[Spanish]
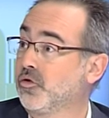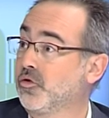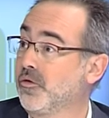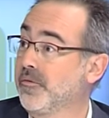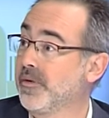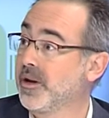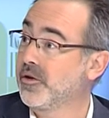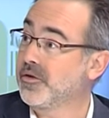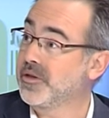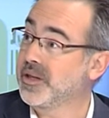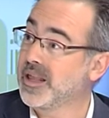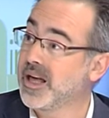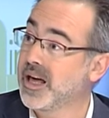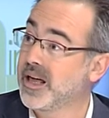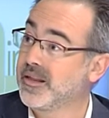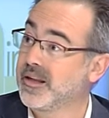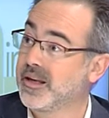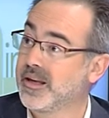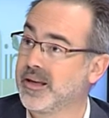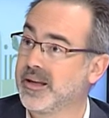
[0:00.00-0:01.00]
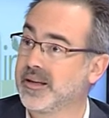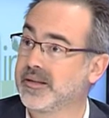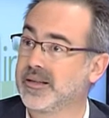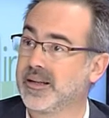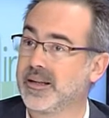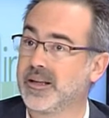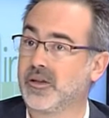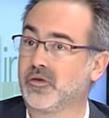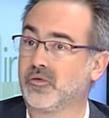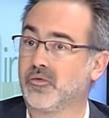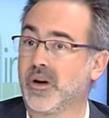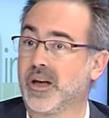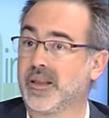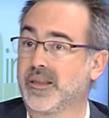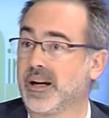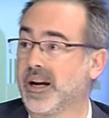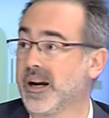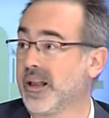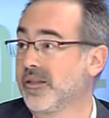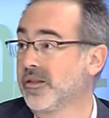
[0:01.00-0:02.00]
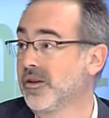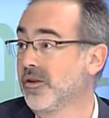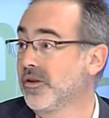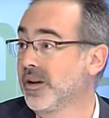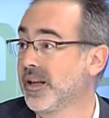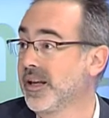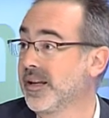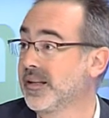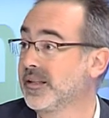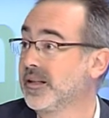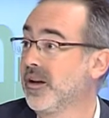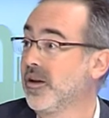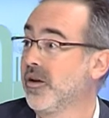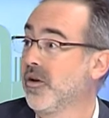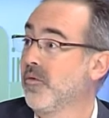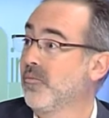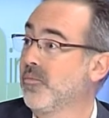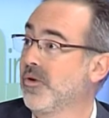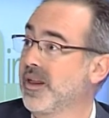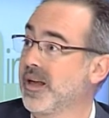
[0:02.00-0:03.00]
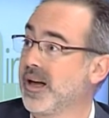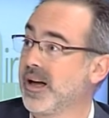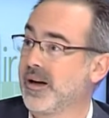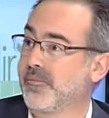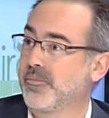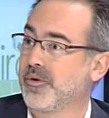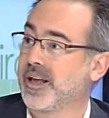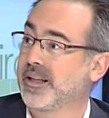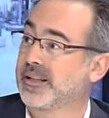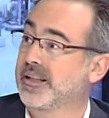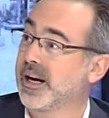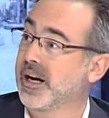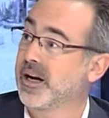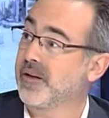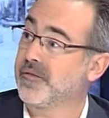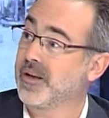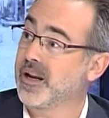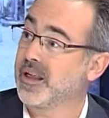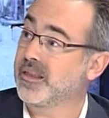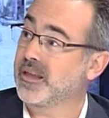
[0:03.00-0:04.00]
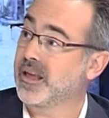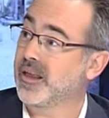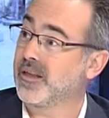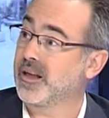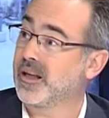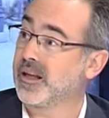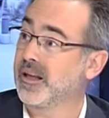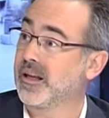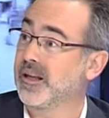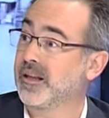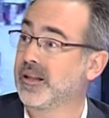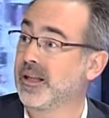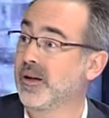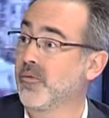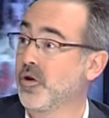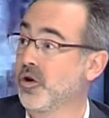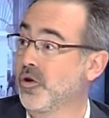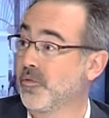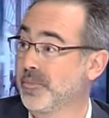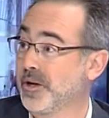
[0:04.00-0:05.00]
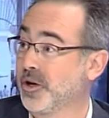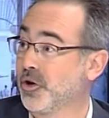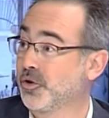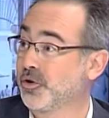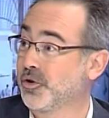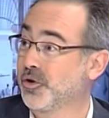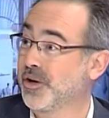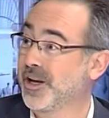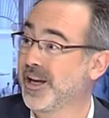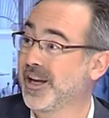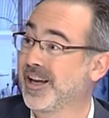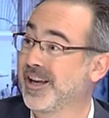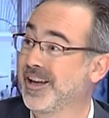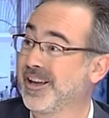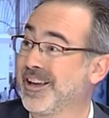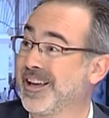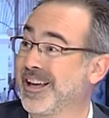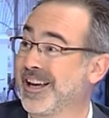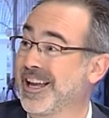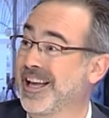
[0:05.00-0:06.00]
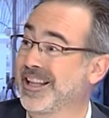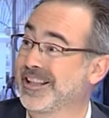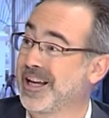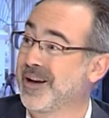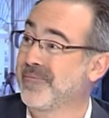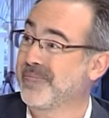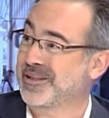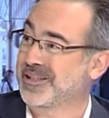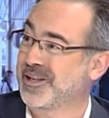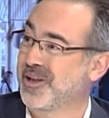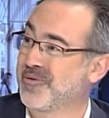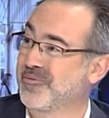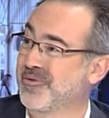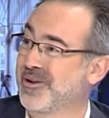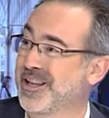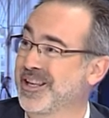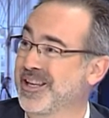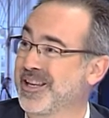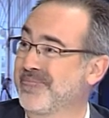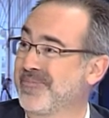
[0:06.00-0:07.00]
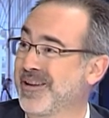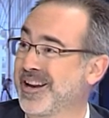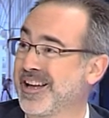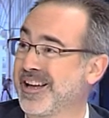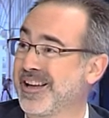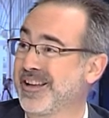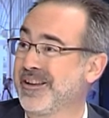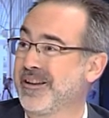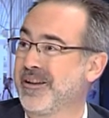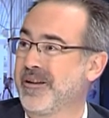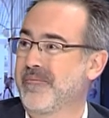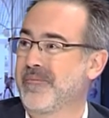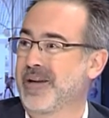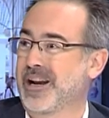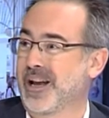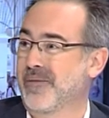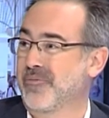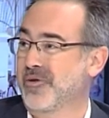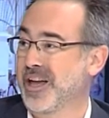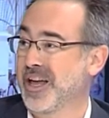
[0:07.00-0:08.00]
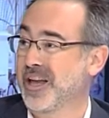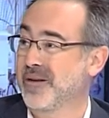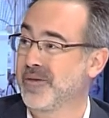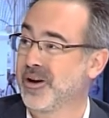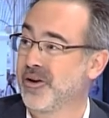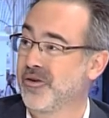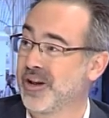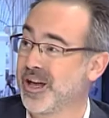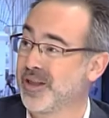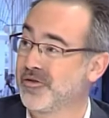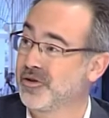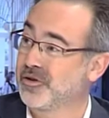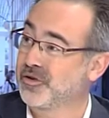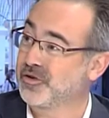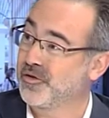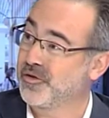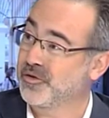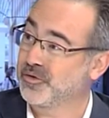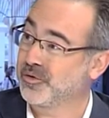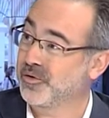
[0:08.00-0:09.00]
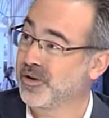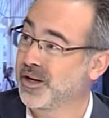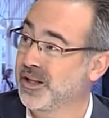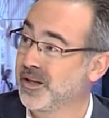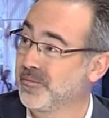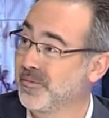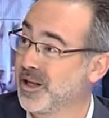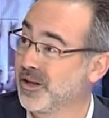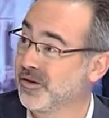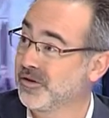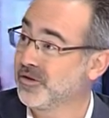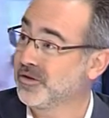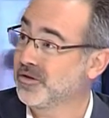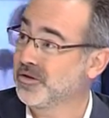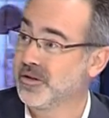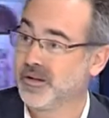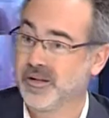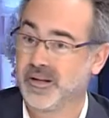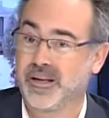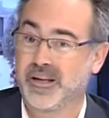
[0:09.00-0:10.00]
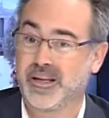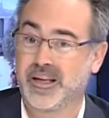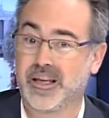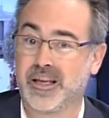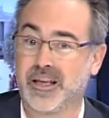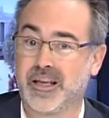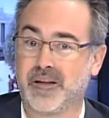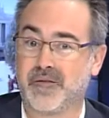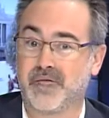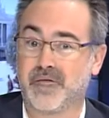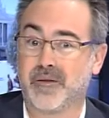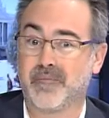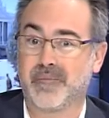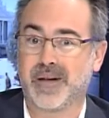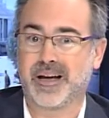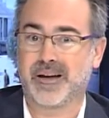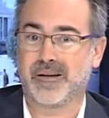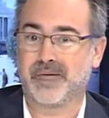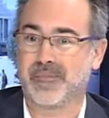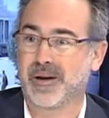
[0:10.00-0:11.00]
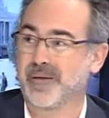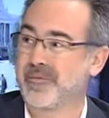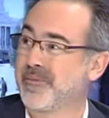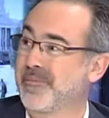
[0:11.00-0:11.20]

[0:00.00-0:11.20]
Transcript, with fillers: velocidades, eh, tus aceleraciones, puedas, puedas tener referencias de, buenos pilotos que, que, antes han pasado por allí para, para que puedas ir mejorando en todos tus rendimientos. Bueno, y en fin, va, a ver